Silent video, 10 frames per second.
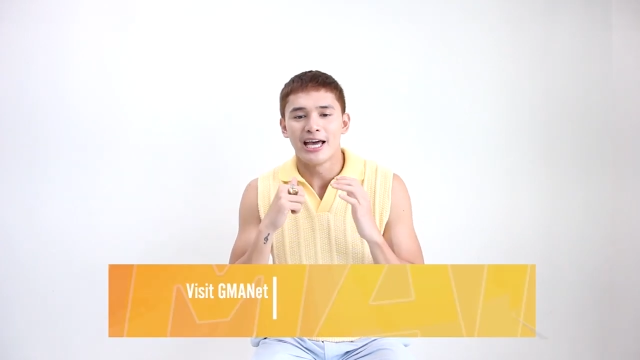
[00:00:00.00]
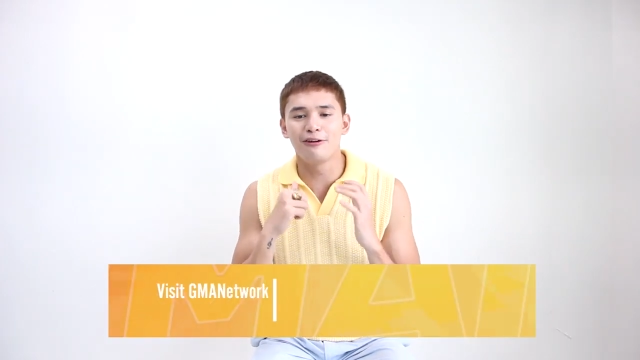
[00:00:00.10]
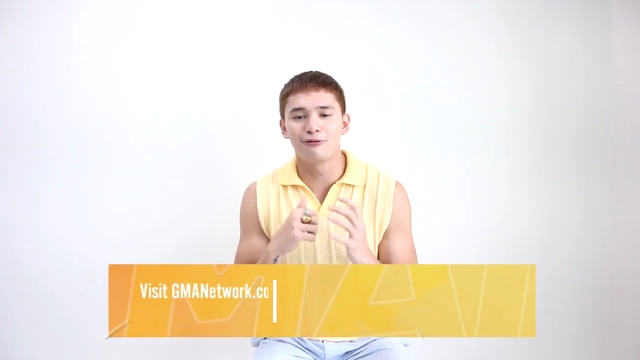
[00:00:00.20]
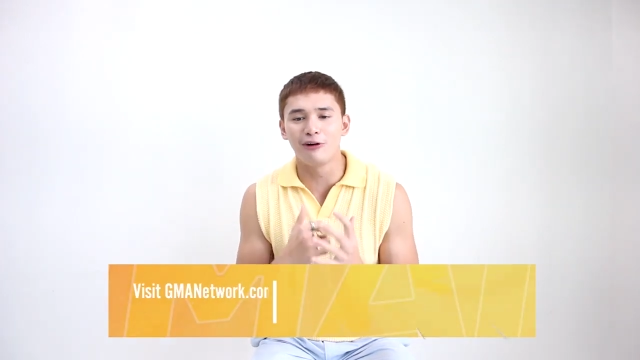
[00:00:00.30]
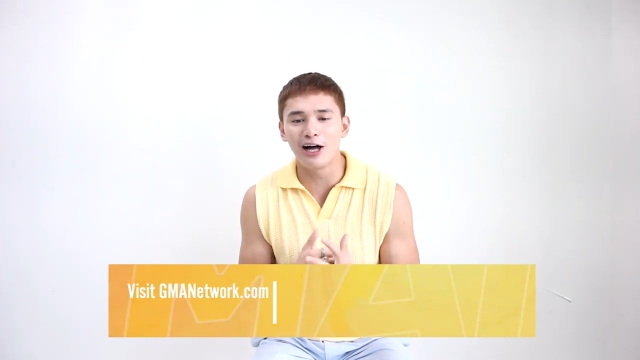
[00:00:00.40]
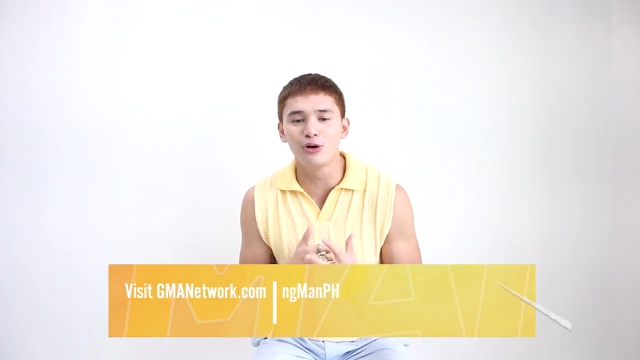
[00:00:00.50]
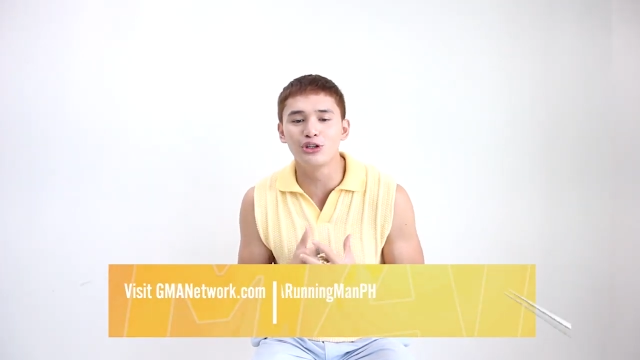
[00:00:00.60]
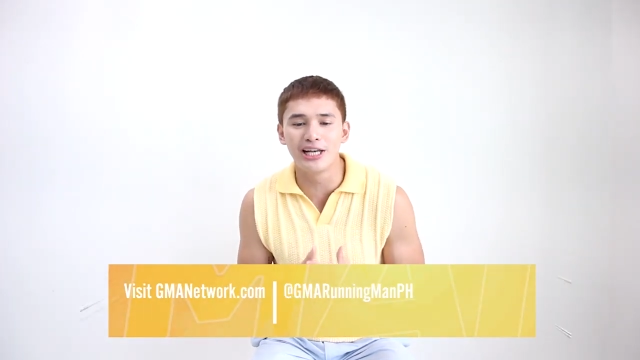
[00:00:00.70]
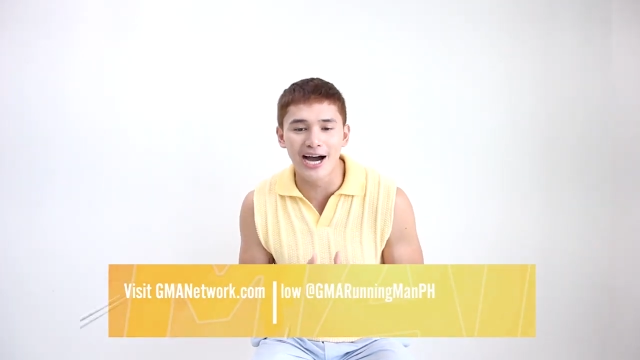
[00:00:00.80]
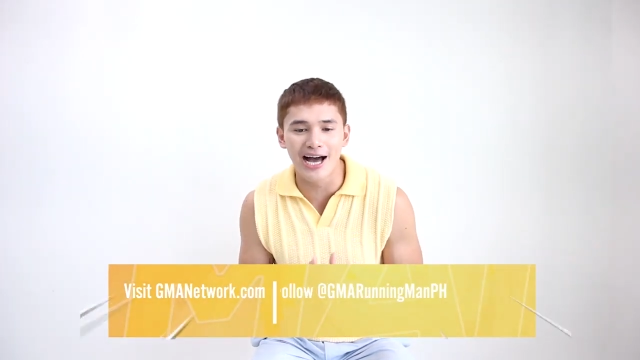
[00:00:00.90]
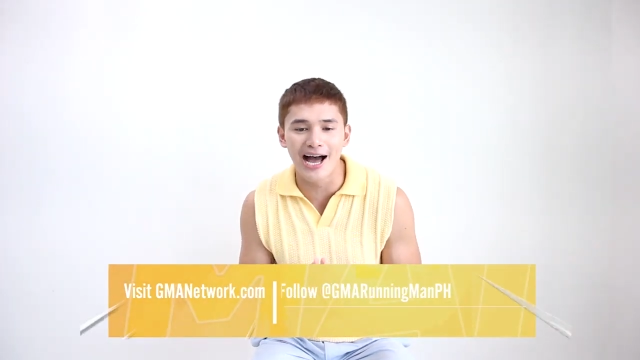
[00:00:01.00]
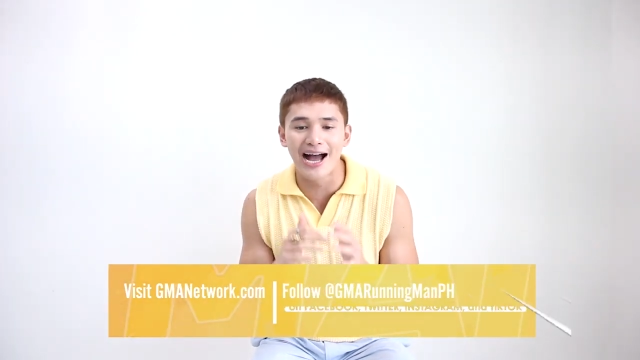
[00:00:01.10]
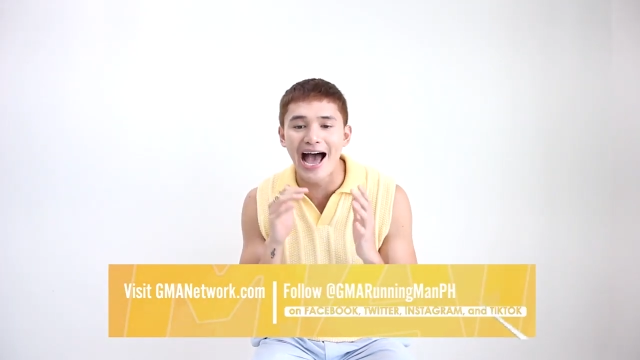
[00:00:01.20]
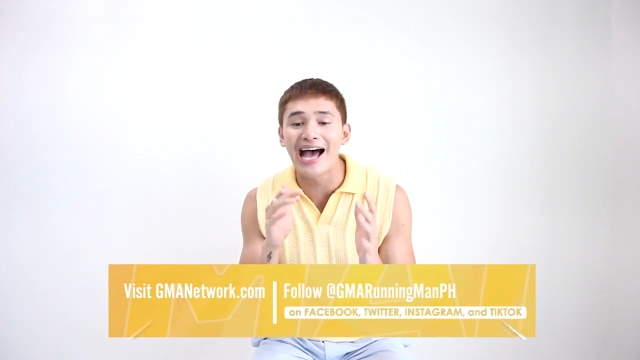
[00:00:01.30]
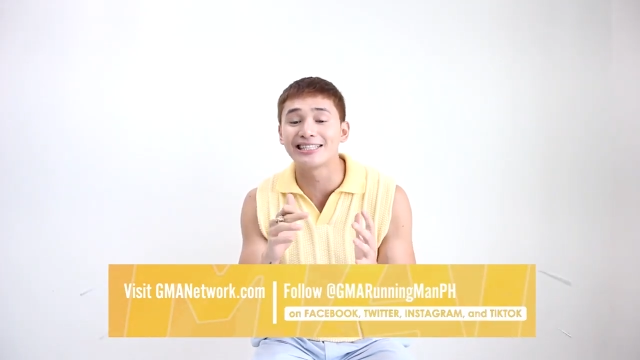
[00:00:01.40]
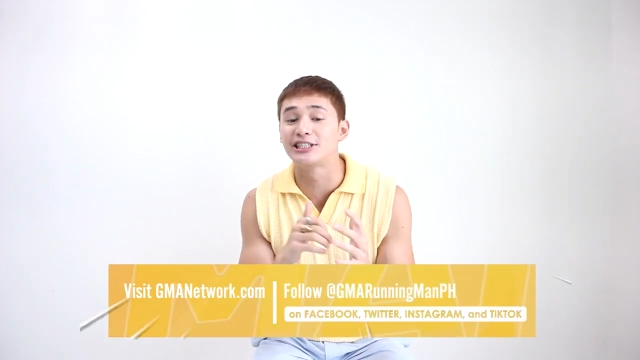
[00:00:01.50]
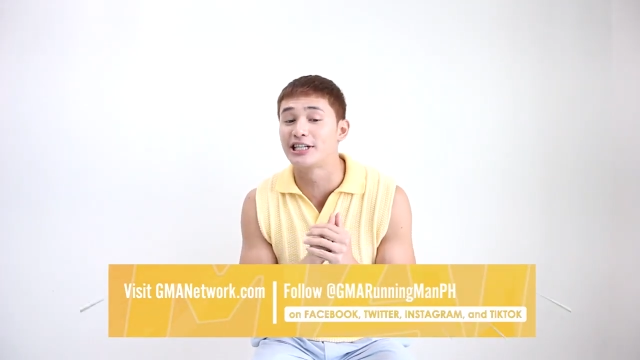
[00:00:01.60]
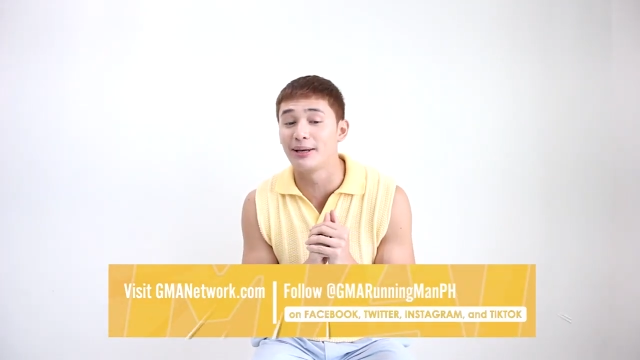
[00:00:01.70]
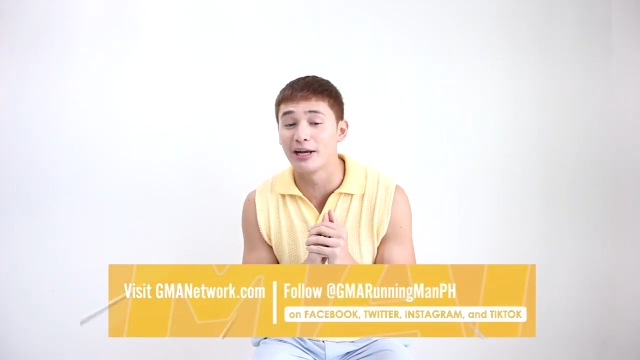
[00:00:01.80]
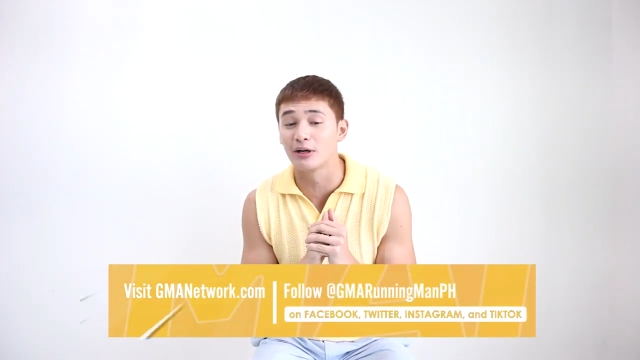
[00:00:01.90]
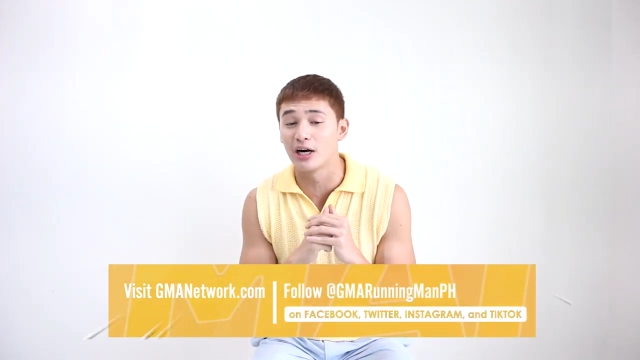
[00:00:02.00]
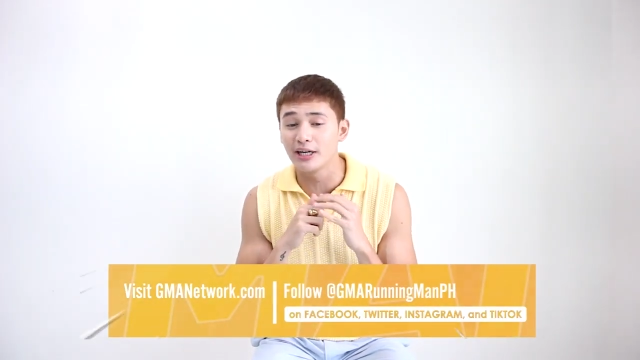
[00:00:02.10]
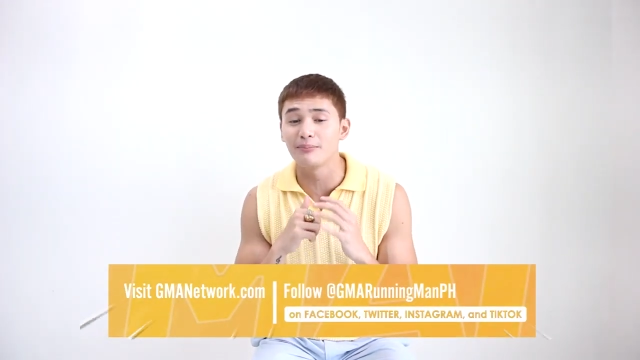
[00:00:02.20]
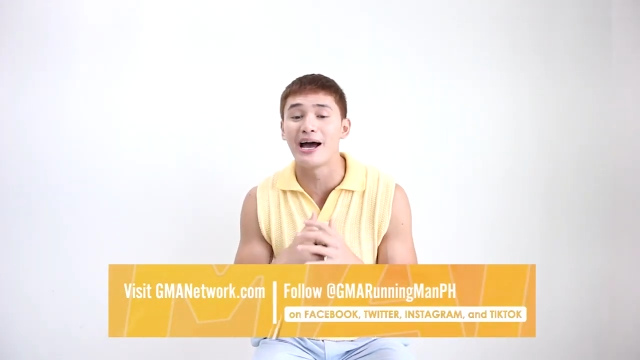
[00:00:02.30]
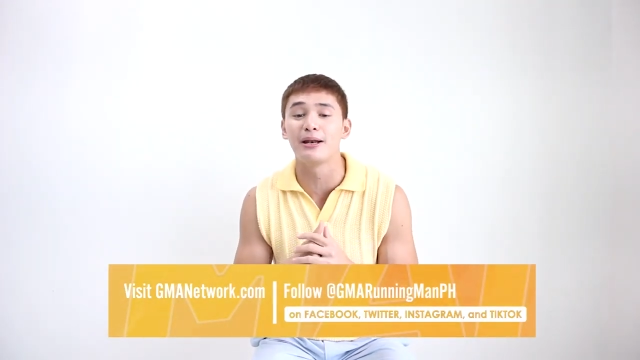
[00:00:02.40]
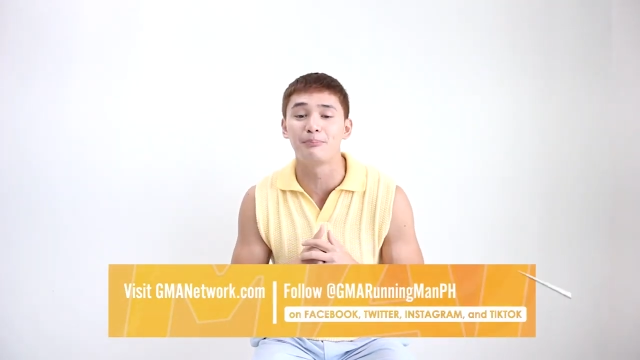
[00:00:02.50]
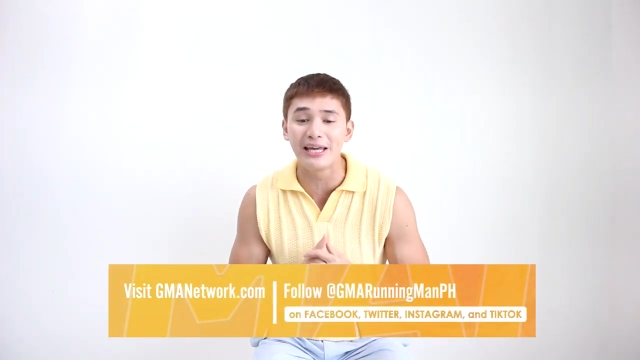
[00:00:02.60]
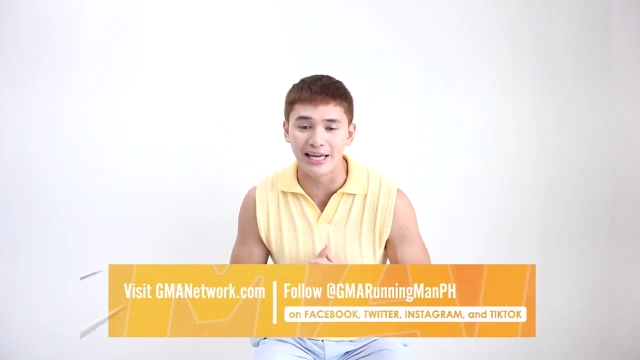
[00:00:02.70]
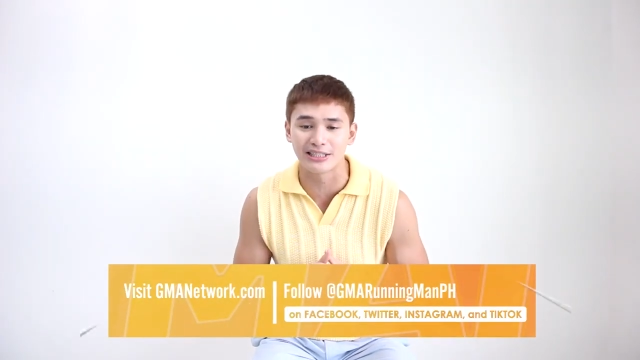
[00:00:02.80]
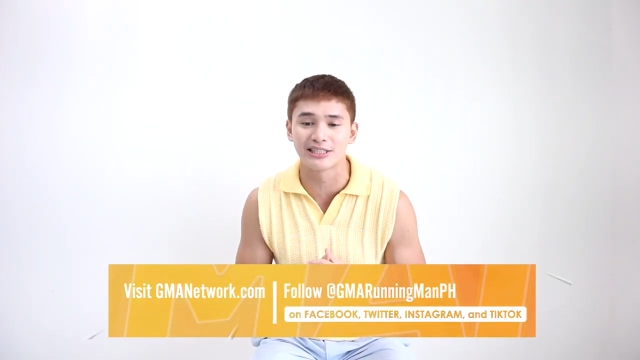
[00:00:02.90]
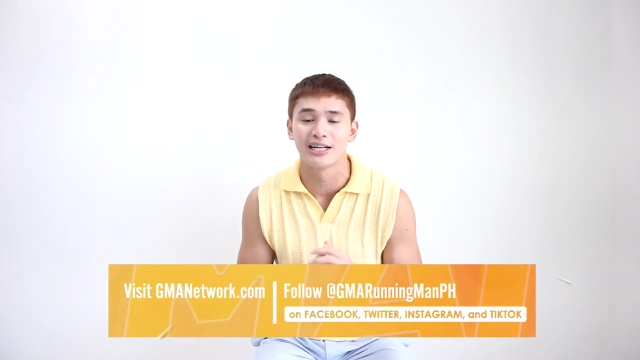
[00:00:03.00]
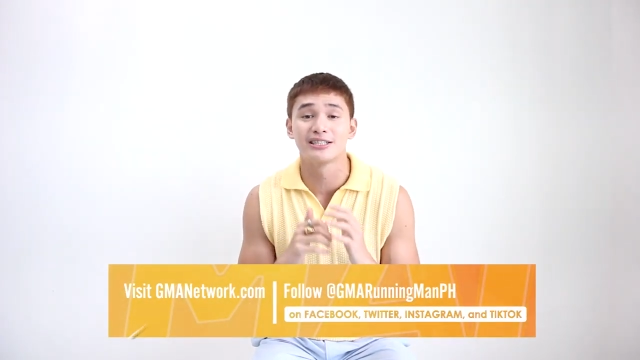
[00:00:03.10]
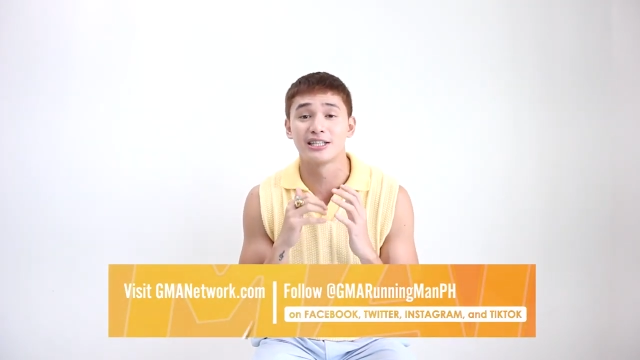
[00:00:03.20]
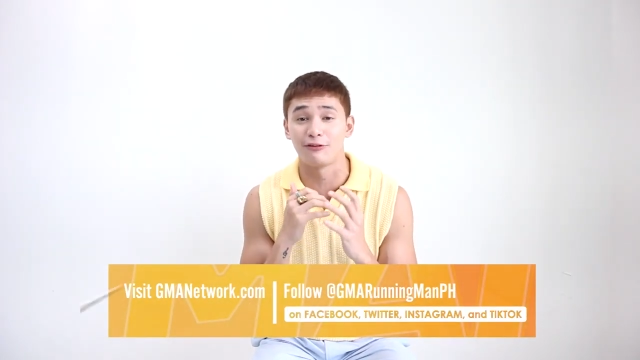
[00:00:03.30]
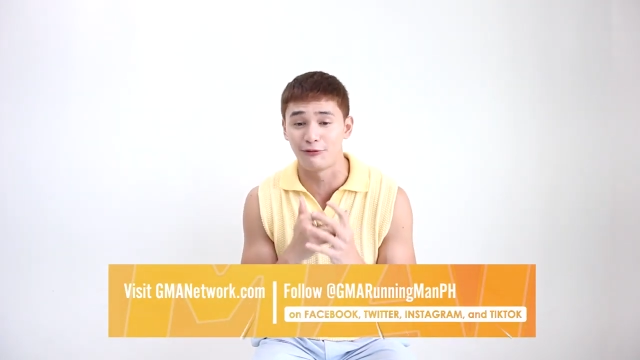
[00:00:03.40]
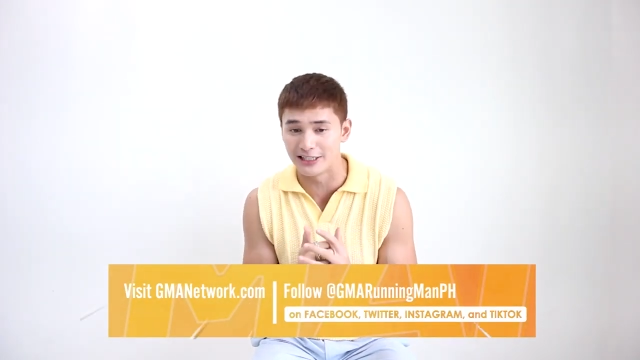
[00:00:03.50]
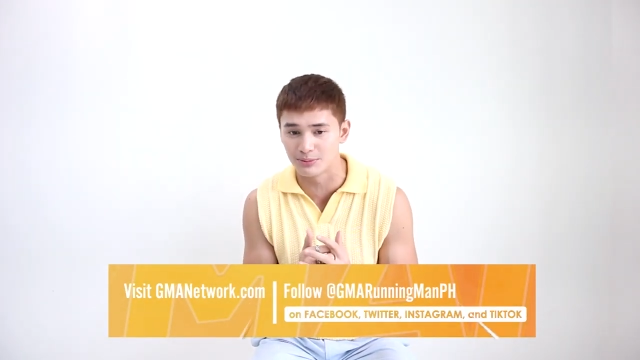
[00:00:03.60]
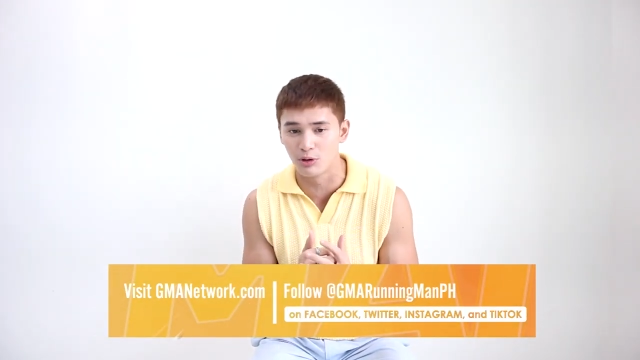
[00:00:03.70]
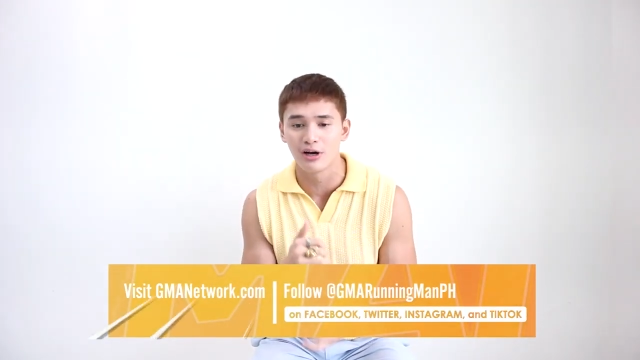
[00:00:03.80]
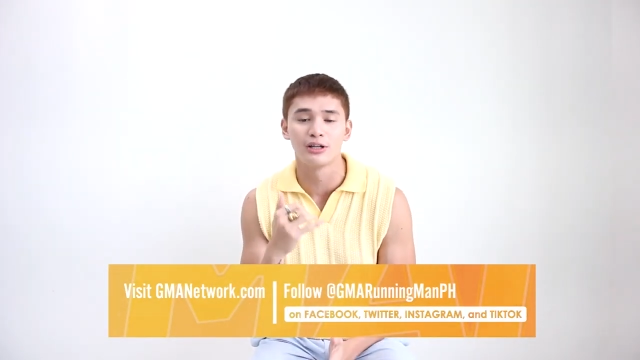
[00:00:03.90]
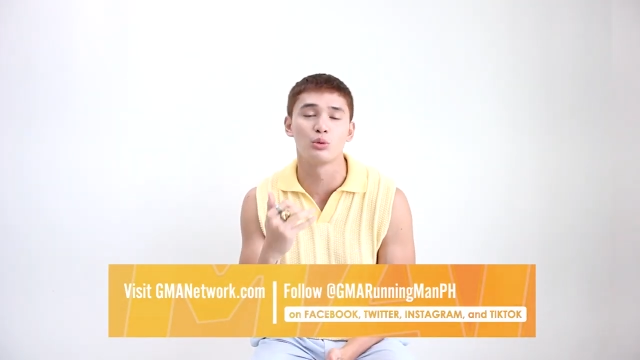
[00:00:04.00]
i-follow nyo lang ang at GMA Running Man PH sa Facebook,